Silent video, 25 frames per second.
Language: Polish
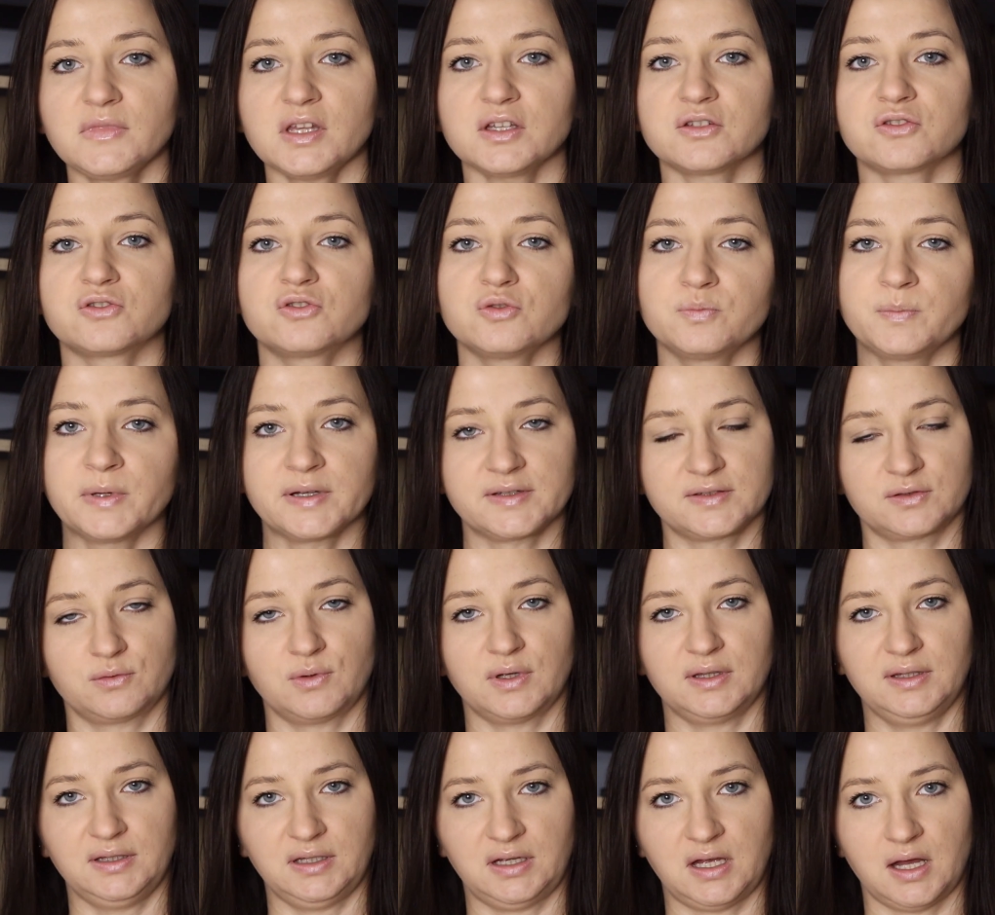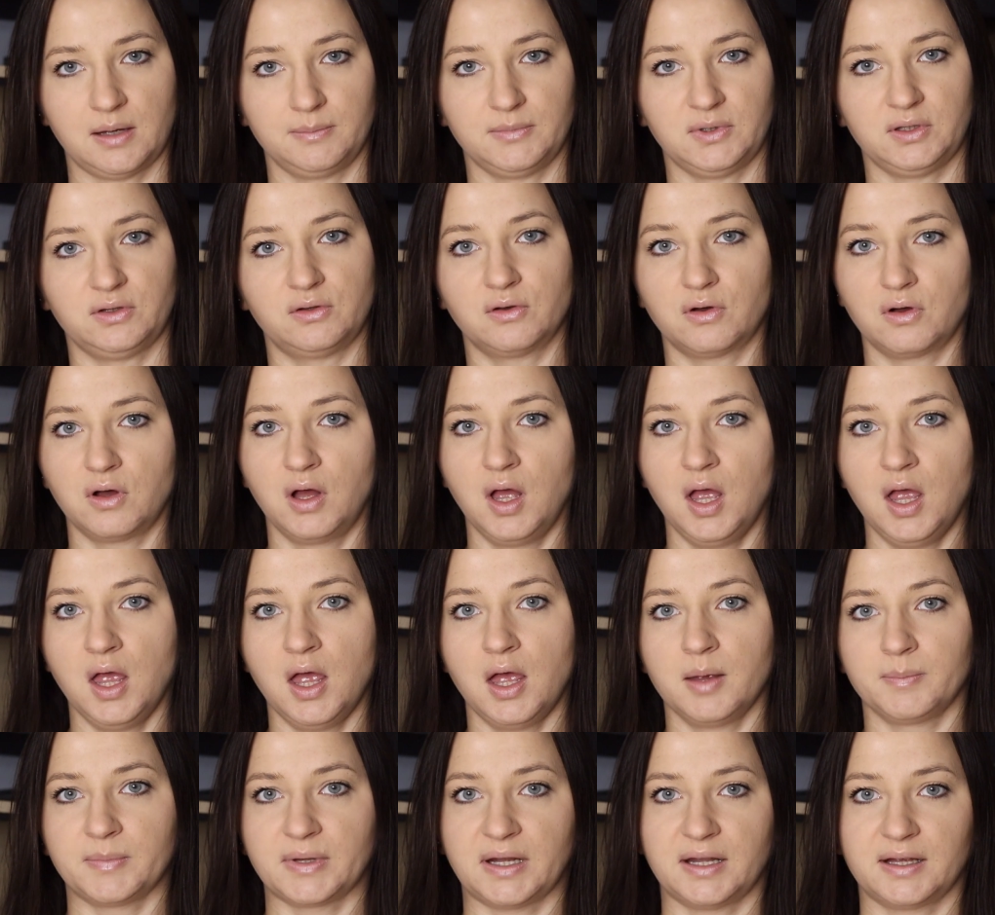super składnikami do
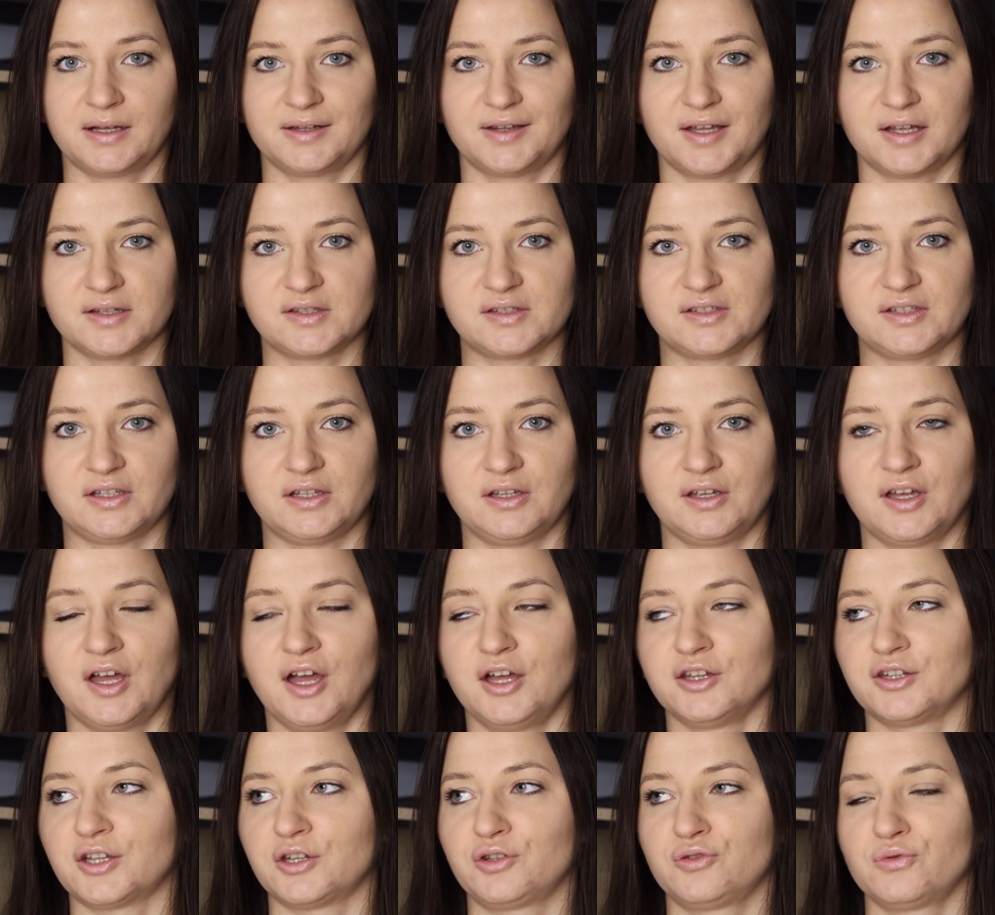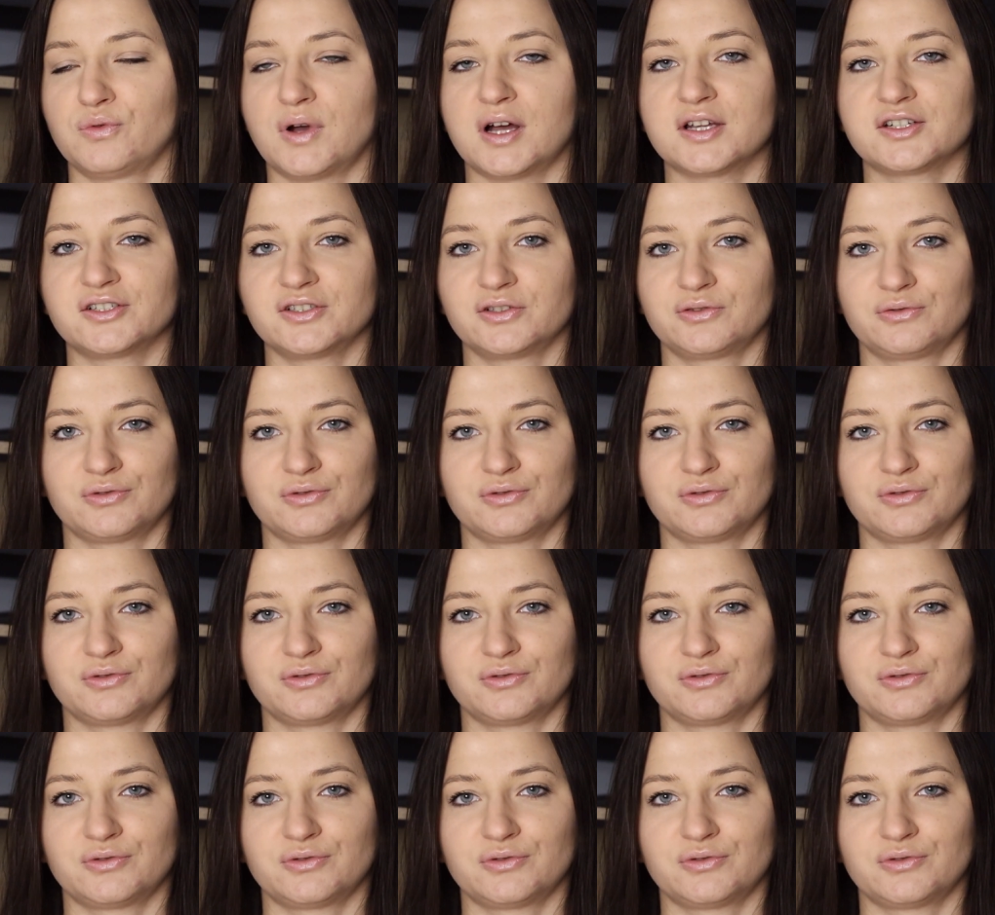pielęgnacji tatuaży,